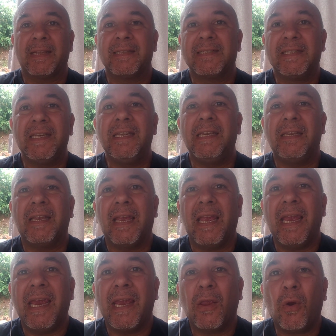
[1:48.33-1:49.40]
Sim,
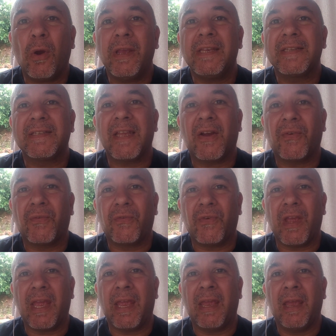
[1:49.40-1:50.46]
heróis da
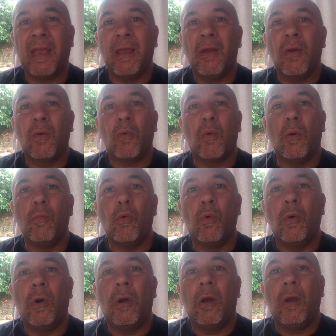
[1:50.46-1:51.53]
fé,
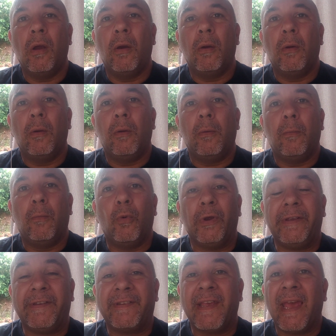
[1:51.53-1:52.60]
como
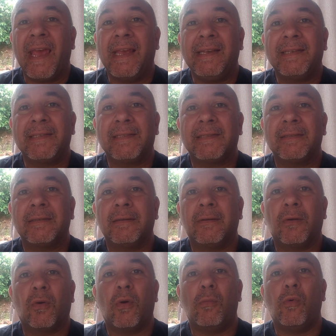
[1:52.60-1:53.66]
Moisés,
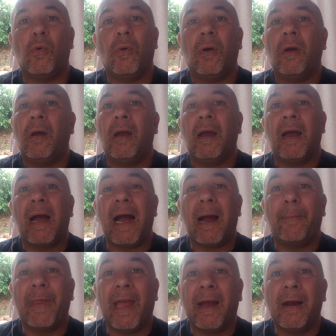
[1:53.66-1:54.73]
como
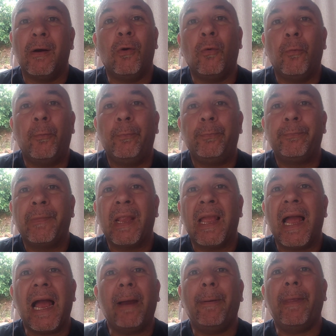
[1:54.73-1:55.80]
Abraão,
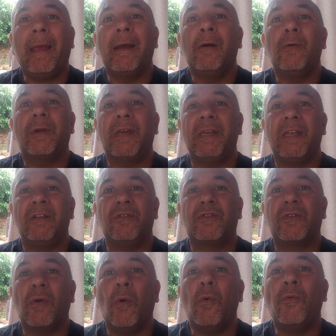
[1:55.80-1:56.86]
Abraão,
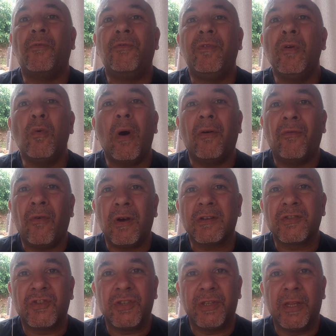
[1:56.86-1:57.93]
queridos, que ouviu a
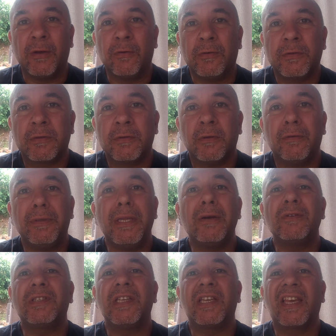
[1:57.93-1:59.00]
voz de Deus,
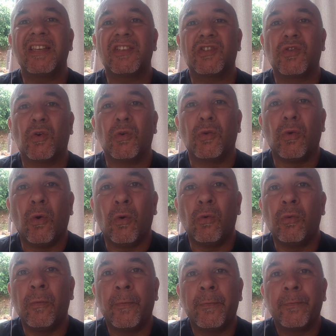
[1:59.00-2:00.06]
não se
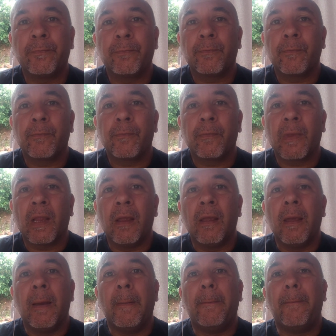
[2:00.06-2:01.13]
questionou,
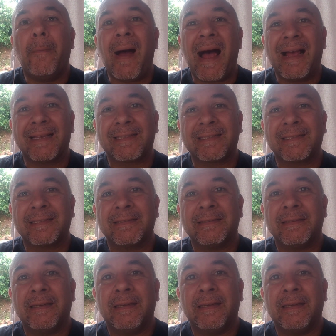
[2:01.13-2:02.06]
mas